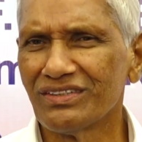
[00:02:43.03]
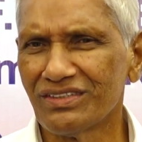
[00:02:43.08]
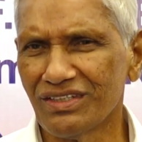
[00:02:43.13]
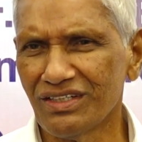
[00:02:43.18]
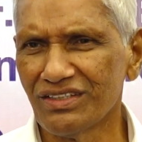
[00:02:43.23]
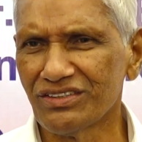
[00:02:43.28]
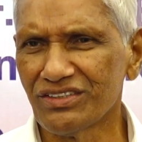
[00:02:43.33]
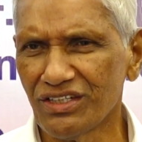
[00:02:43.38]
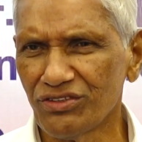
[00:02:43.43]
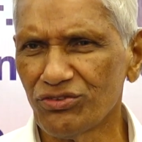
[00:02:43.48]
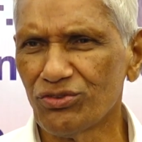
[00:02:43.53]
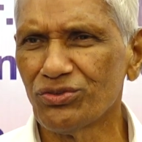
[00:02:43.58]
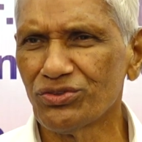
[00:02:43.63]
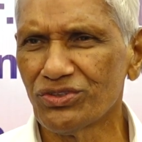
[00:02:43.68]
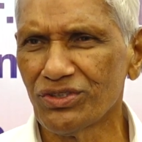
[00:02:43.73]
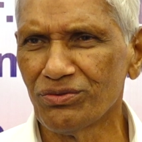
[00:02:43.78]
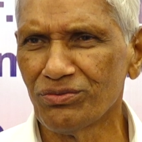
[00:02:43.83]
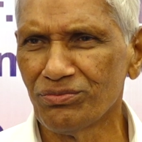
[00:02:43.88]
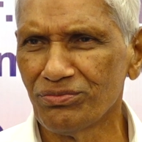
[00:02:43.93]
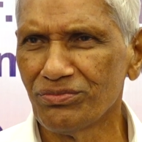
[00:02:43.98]
చాలా
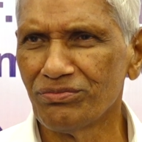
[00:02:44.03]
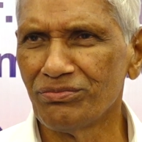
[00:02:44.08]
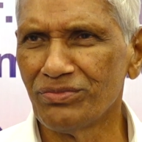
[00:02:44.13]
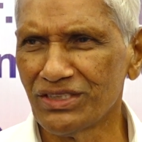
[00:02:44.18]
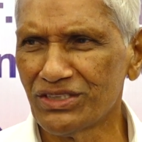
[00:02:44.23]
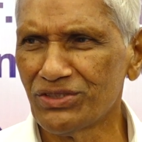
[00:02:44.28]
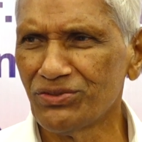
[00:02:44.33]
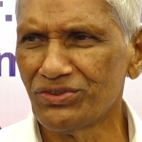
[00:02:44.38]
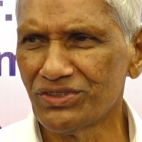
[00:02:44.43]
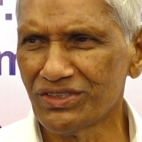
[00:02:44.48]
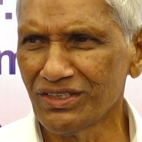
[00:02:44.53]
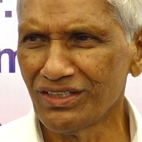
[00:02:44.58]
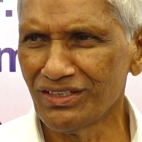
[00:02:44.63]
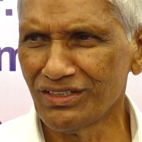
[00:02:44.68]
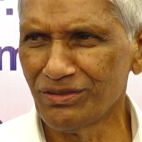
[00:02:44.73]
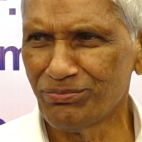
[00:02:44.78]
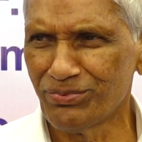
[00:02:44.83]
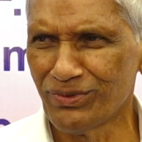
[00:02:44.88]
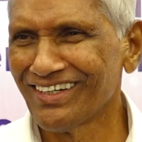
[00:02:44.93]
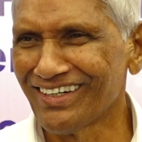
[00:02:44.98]
సంతోషం మంచి విషయాలు
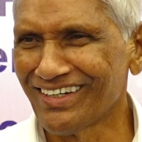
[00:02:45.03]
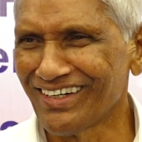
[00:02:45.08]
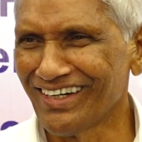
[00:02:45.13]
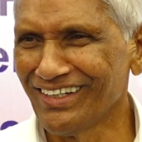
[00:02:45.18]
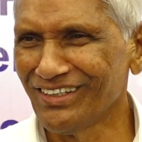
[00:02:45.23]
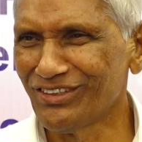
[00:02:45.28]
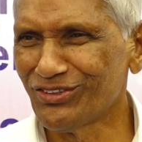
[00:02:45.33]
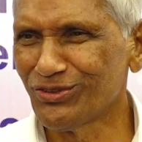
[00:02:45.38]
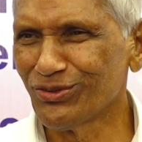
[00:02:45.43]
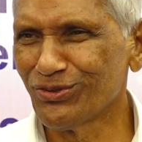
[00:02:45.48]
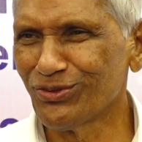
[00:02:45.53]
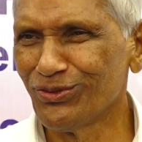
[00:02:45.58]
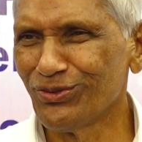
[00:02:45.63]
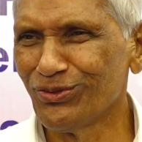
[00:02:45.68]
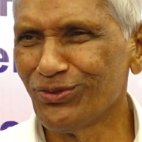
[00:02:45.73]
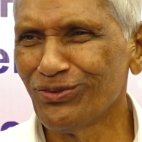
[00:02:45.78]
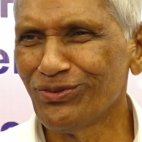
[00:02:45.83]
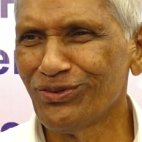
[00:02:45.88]
చెప్పిండు రైతుకు